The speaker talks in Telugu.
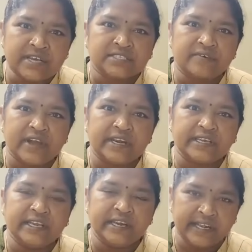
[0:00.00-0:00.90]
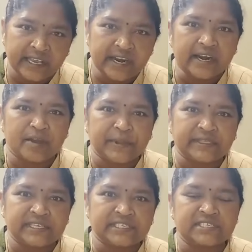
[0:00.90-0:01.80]
వాస్తవానికి నేను అక్కడ
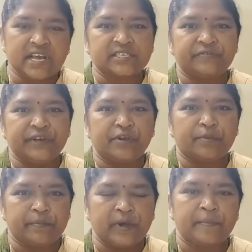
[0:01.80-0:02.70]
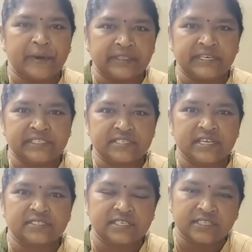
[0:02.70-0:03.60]
ప్రత్యక్ష సాక్షి వీడియో ప్రత్యక్ష
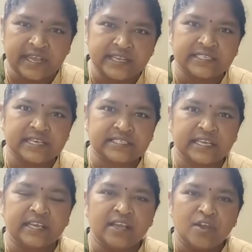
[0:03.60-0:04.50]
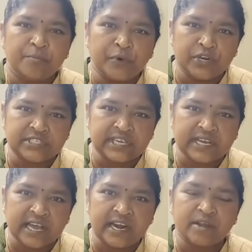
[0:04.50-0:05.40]
సాక్షి దయచేసి పోలీస్
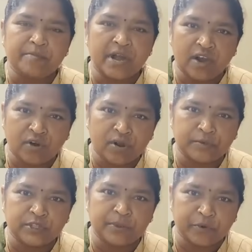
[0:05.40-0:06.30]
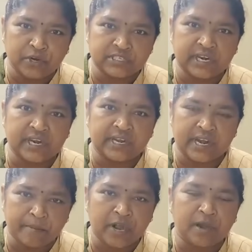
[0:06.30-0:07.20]
అధికారులు అంటే మాకు గౌరవం ఉంది పోలీసులు అంటే
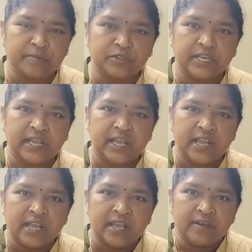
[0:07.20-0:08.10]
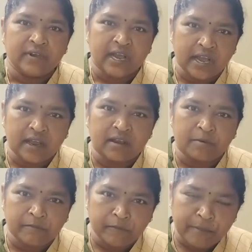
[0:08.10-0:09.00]
నమ్మకం ఉంది
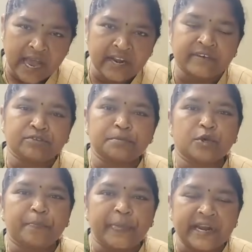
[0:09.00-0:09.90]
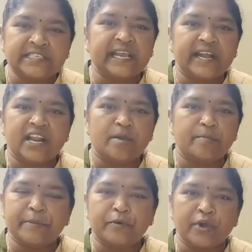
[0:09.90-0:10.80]
మానవత్వంతో పని చేయండి
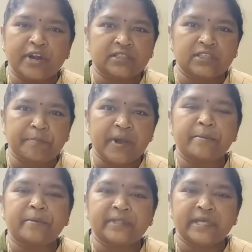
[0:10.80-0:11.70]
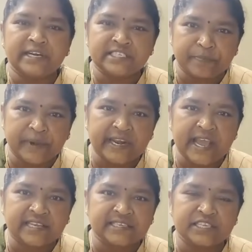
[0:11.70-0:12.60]
మేము కోరిన తప్ప ఆమె మీద
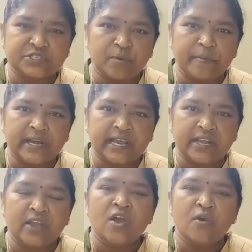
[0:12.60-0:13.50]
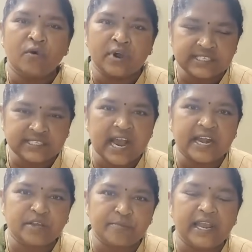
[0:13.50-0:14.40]
డిసిప్లిన్ యాక్షన్ తీసుకోమని కానీ ఒకటి
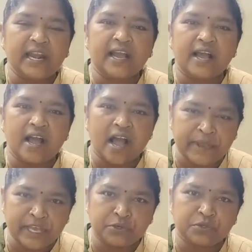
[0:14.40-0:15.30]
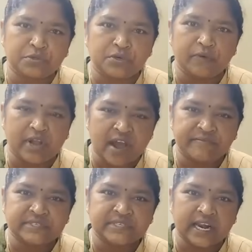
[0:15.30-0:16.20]
సాటి మహిళగా ఆమె ఎదుగుతున్న ఒక
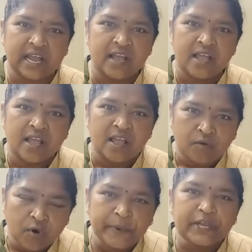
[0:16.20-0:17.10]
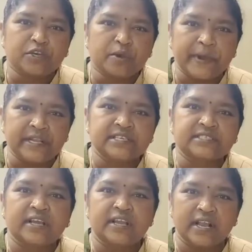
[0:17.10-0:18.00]
ఆఫీసర్గా ఓపికతో
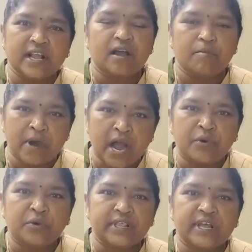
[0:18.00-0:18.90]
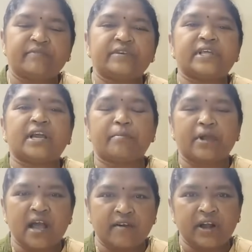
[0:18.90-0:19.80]
పనిచేస్తే ఇంకా బాగుంటుందనే విధంగా
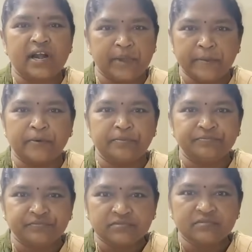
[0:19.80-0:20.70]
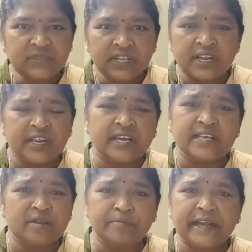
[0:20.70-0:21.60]
కావాలని మేము నిన్న
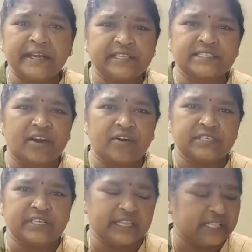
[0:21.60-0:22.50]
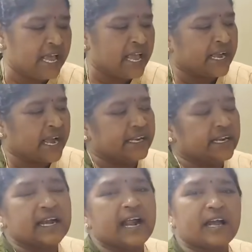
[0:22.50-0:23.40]
దాన్ని బయటికి తీసుకురావడం జరిగింది కానీ
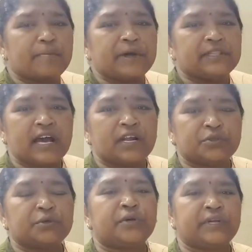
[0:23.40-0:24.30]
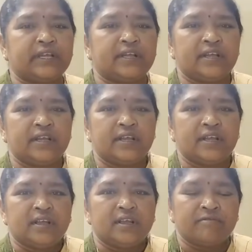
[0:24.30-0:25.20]
ఇట్లాంటి అబద్ధాలతోటి
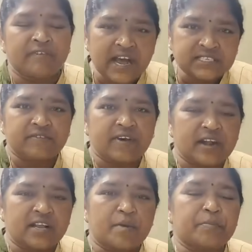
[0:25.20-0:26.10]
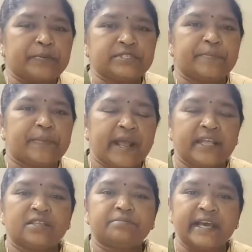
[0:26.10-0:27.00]
వాస్తవాలను కప్పిపుచ్చే
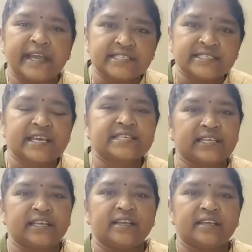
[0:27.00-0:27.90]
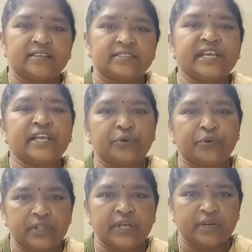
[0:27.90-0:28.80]
ప్రయత్నం దయచేసి
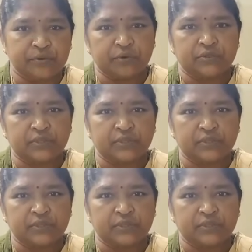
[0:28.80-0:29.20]
చేయకూడదని నేను